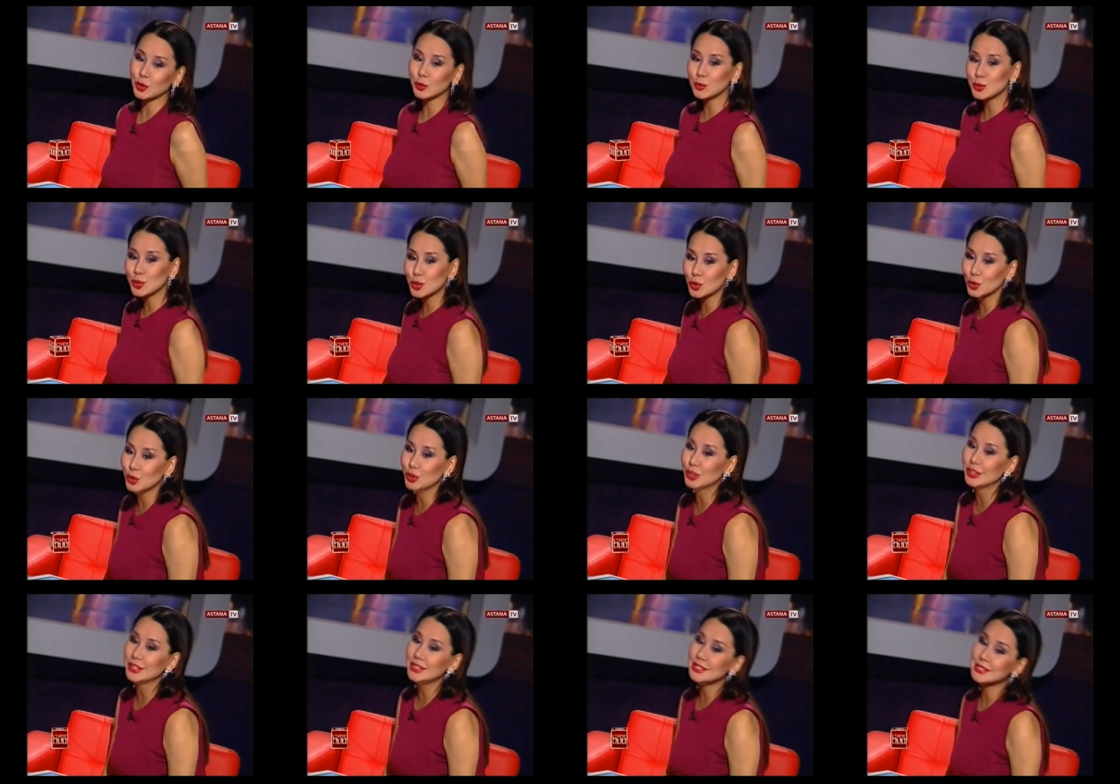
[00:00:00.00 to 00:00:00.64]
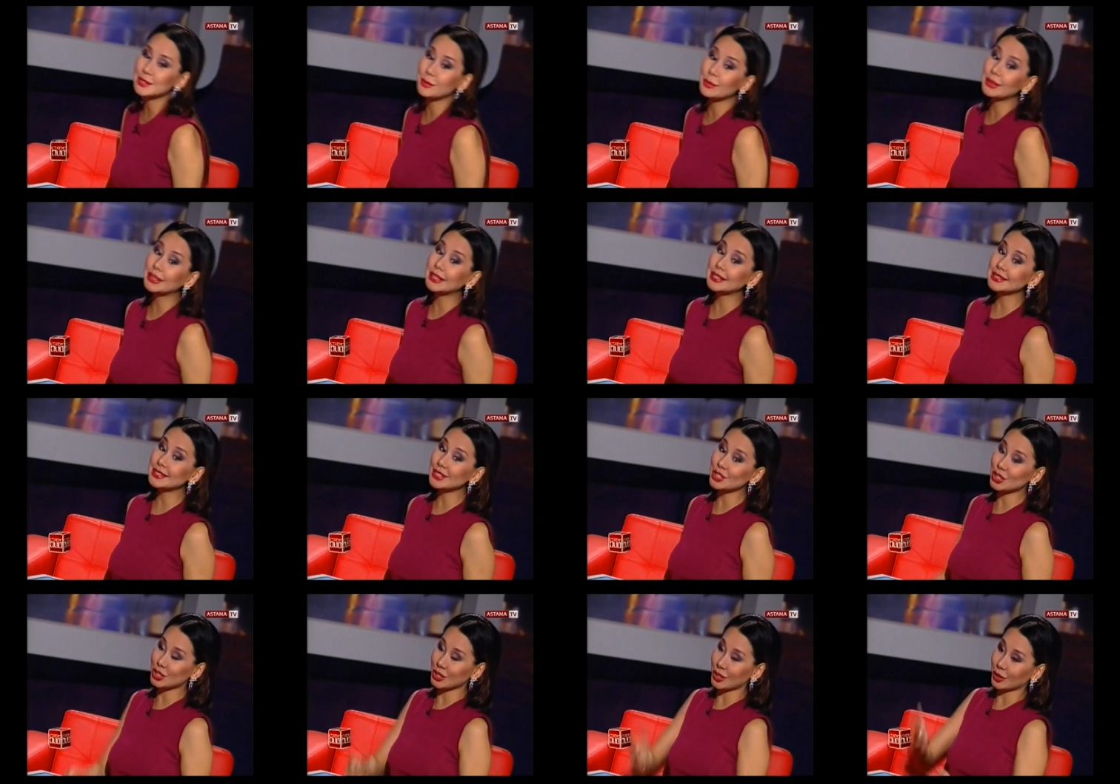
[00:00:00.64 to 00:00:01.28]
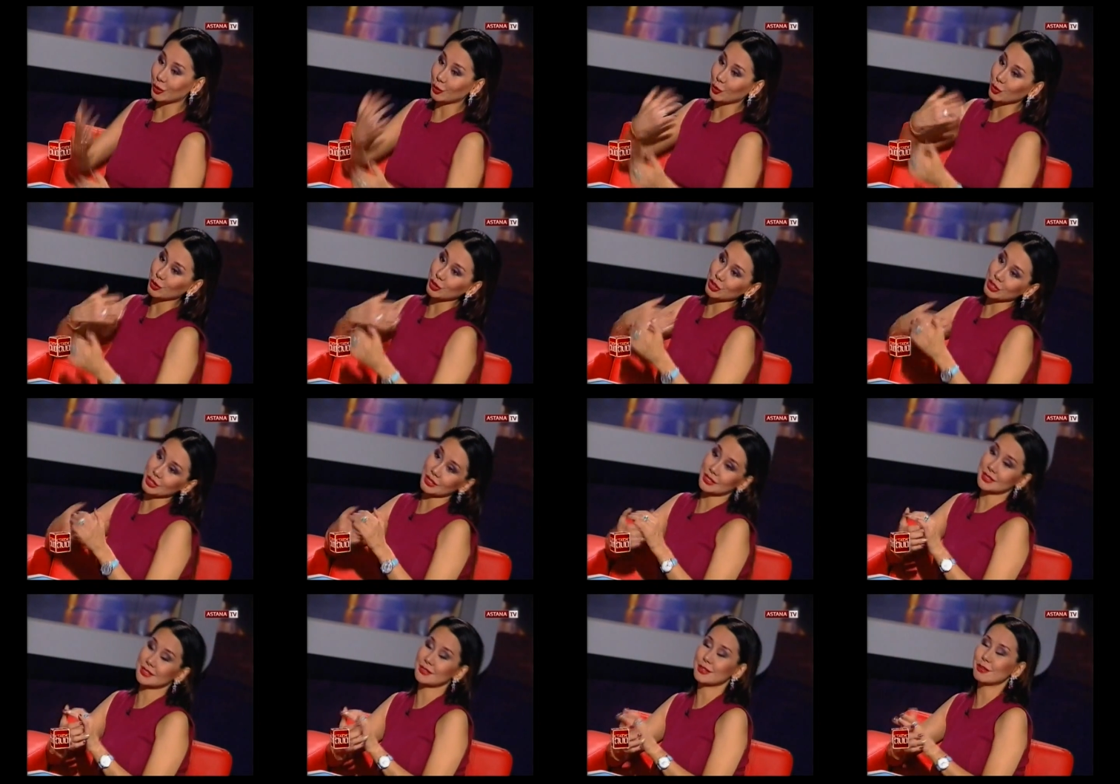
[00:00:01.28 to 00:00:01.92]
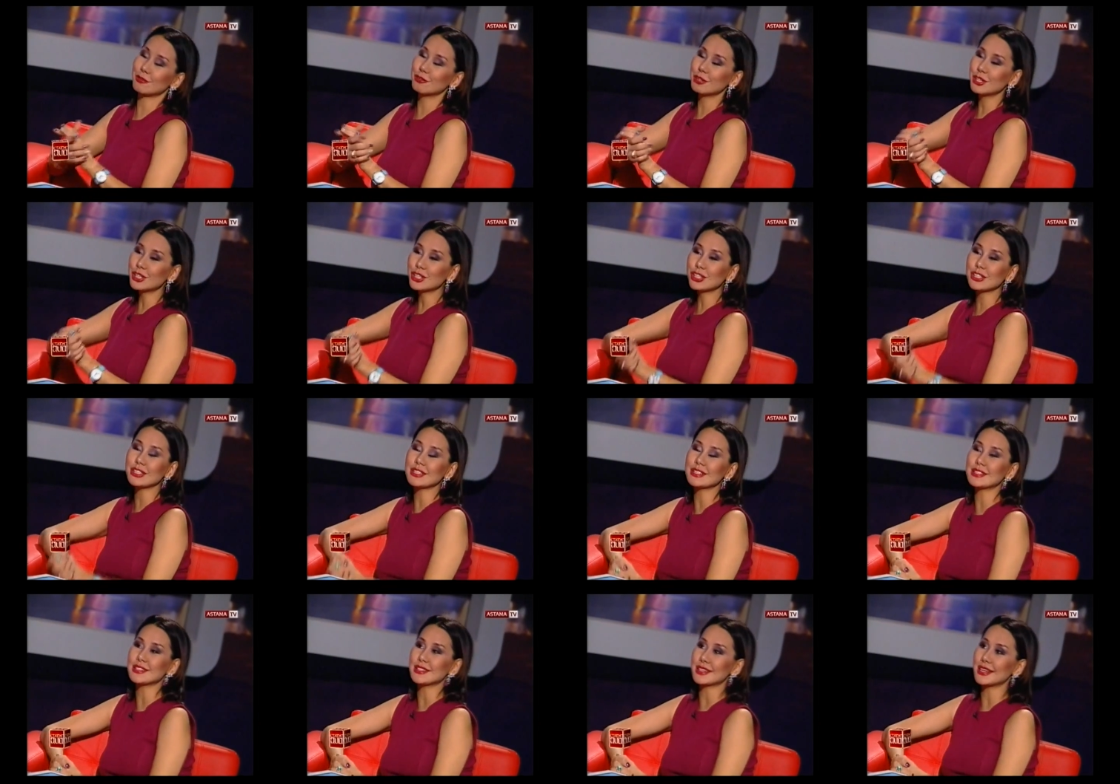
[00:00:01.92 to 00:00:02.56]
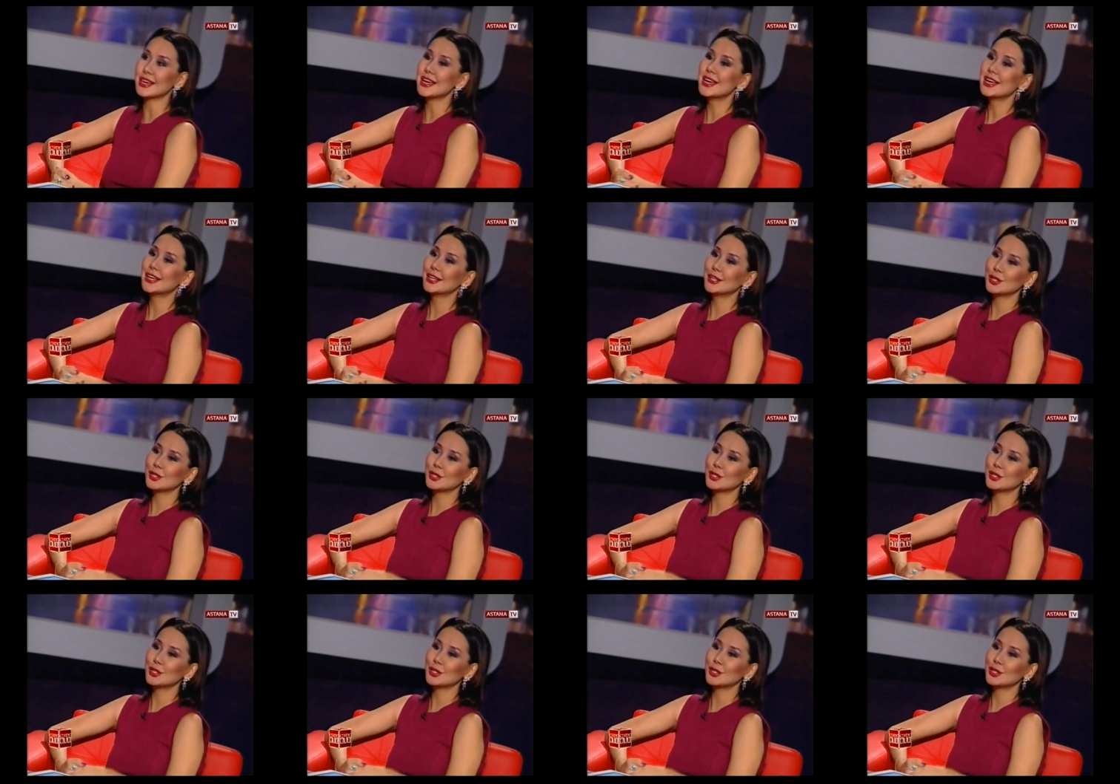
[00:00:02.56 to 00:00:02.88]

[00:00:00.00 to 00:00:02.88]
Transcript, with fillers: о том, что ты самокритично относишься к своей внешности,